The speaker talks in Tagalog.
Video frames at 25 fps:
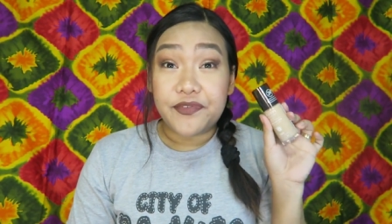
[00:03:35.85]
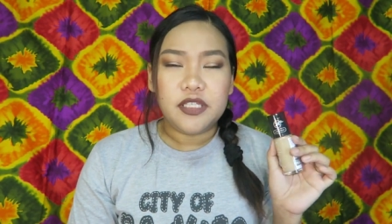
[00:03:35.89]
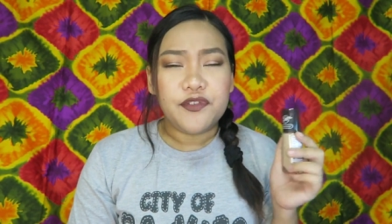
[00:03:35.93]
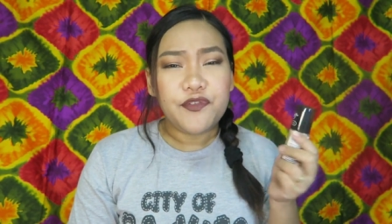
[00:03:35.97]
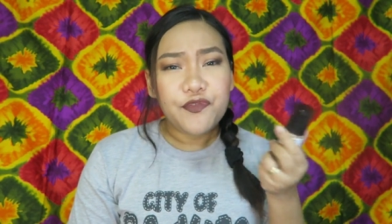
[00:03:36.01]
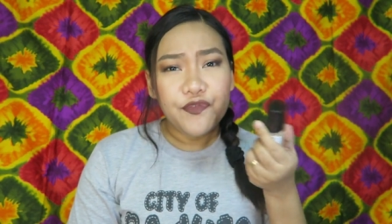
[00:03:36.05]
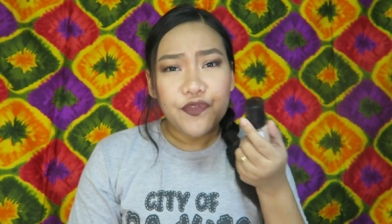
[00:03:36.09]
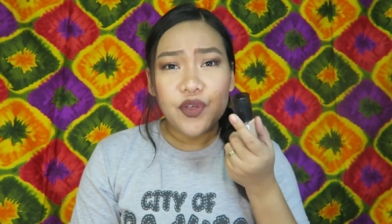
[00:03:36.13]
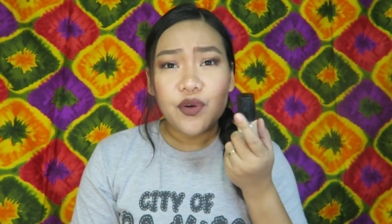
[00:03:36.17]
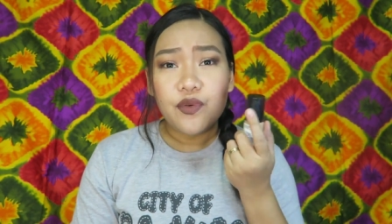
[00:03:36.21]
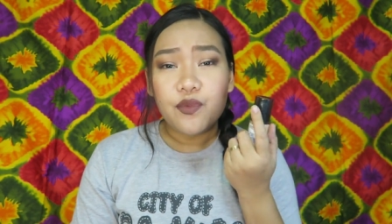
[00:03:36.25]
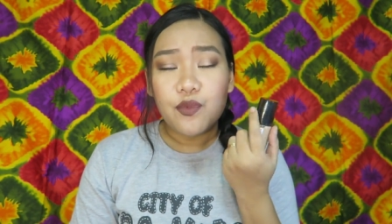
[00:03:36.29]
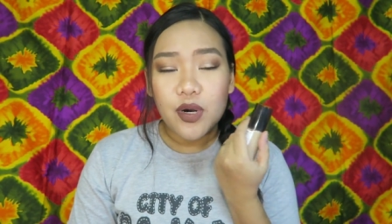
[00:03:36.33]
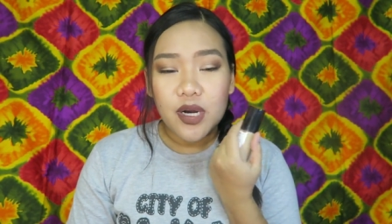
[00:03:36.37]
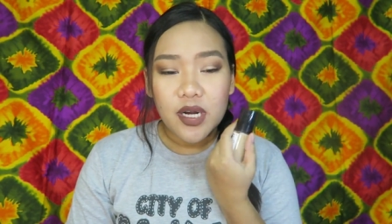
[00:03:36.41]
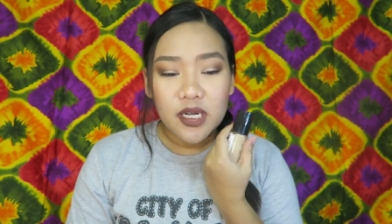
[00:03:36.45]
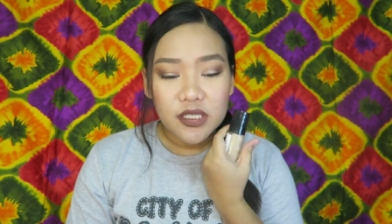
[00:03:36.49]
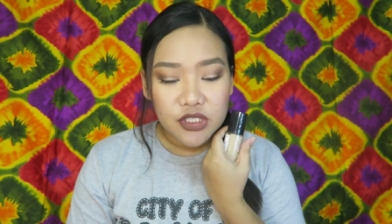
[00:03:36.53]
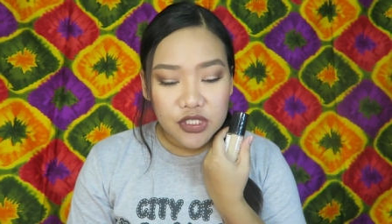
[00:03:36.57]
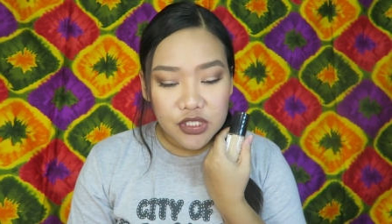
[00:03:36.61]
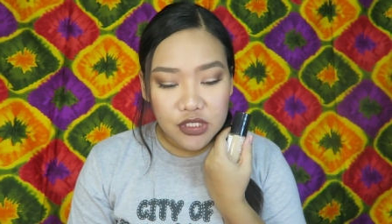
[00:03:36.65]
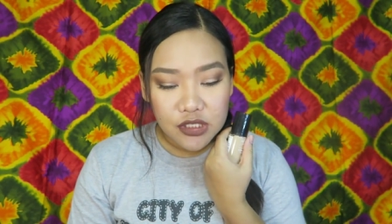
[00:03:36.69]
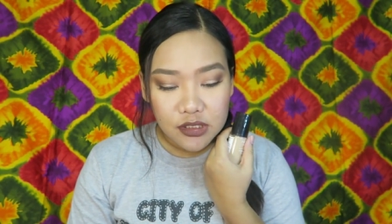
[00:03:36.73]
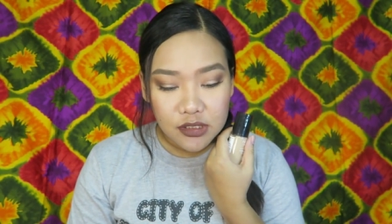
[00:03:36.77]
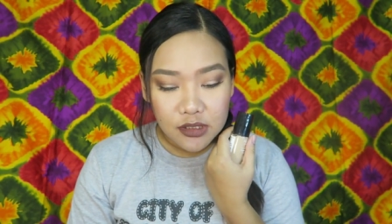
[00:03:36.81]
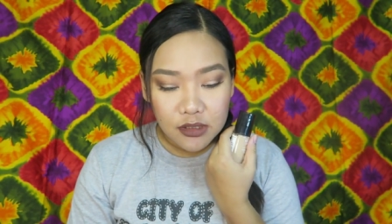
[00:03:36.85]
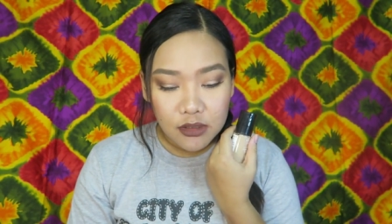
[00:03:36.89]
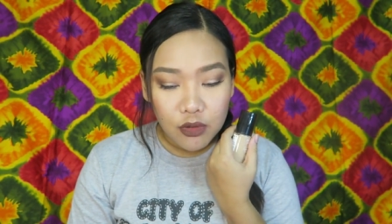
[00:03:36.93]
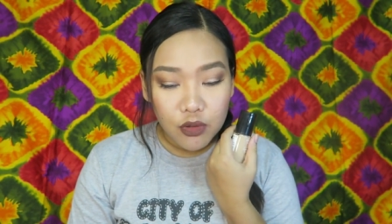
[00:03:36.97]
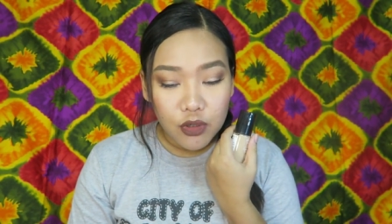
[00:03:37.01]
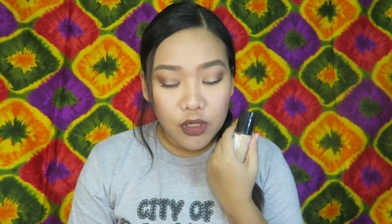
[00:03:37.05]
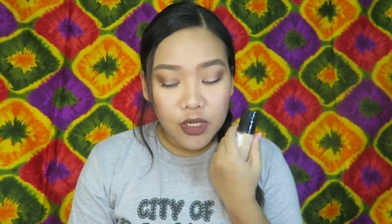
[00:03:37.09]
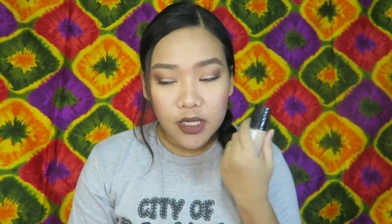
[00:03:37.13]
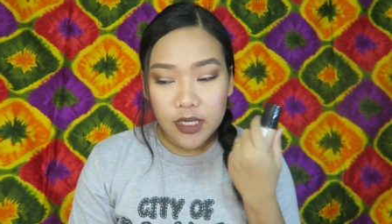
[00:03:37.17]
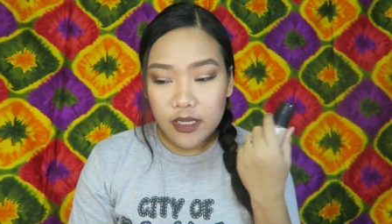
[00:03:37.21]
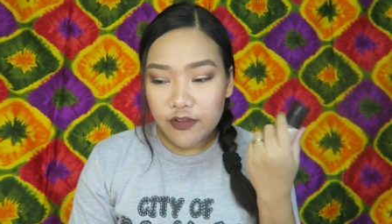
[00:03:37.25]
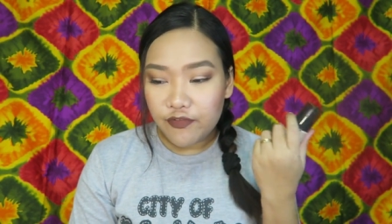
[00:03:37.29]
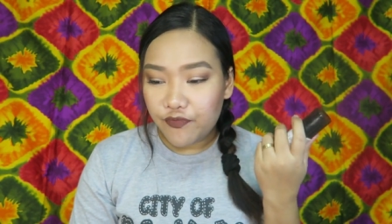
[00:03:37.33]
If you watch
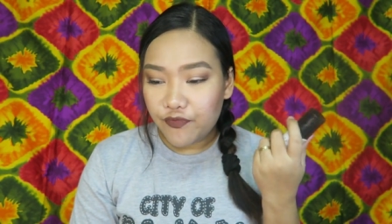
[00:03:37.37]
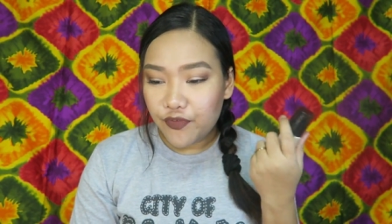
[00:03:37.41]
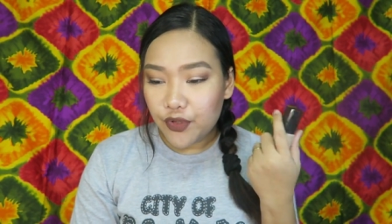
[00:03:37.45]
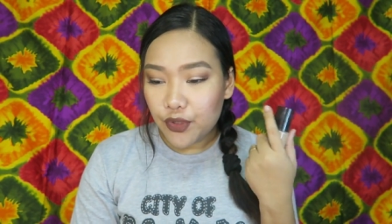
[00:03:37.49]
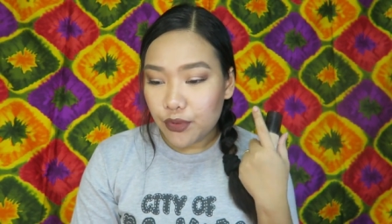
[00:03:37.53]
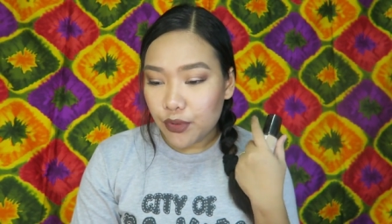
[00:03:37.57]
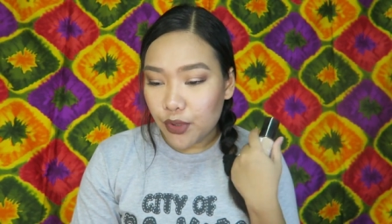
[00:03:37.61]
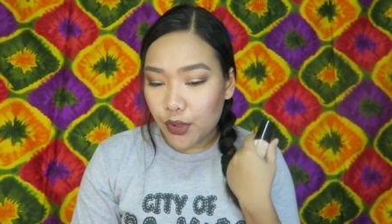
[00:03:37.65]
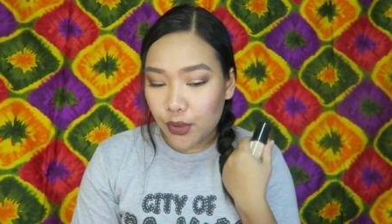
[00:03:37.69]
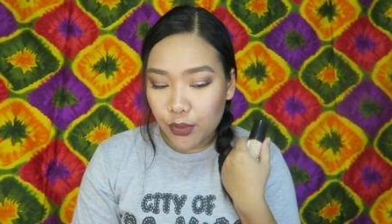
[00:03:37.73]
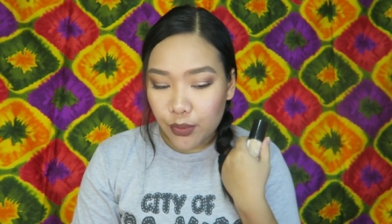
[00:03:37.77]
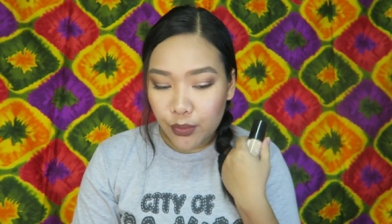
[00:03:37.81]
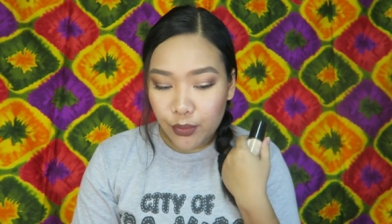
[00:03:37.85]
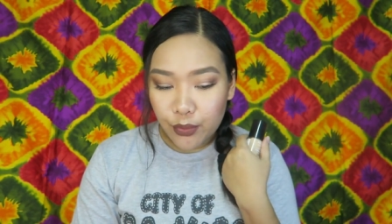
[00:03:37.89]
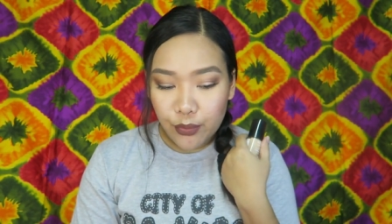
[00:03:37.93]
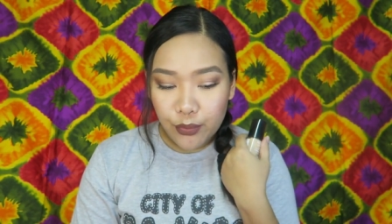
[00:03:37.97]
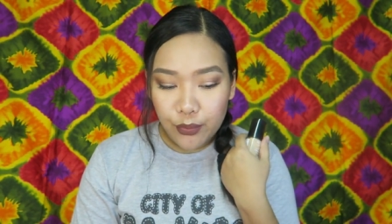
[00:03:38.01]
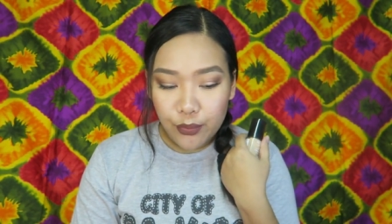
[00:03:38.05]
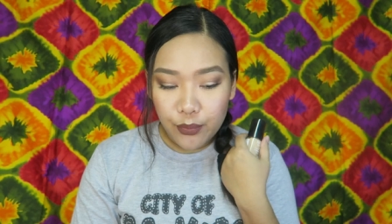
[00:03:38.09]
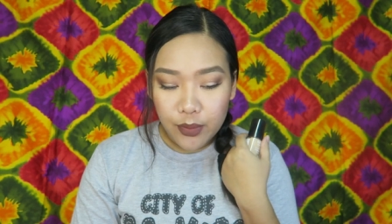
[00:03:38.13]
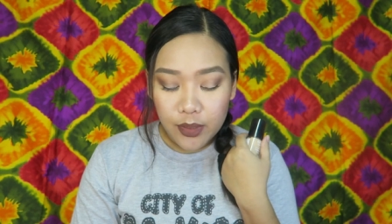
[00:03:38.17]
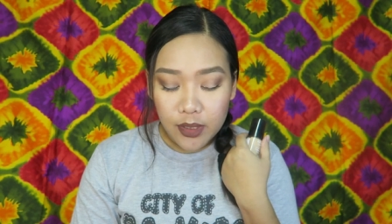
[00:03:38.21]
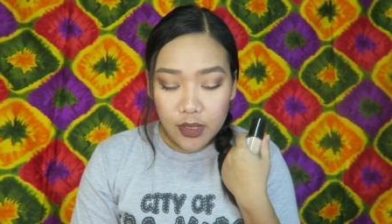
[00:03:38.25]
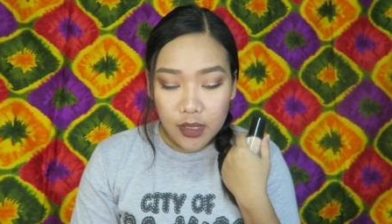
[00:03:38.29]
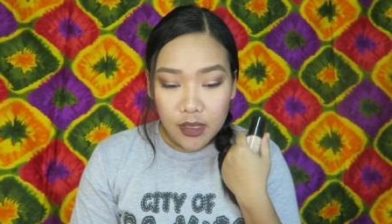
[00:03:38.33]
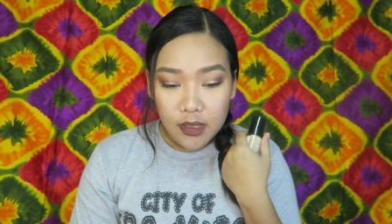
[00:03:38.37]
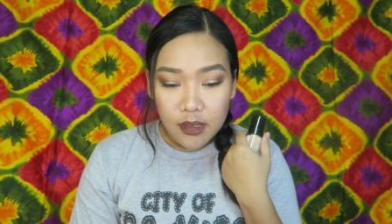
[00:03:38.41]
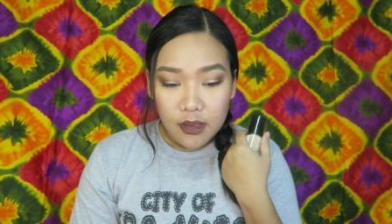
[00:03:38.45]
or if you know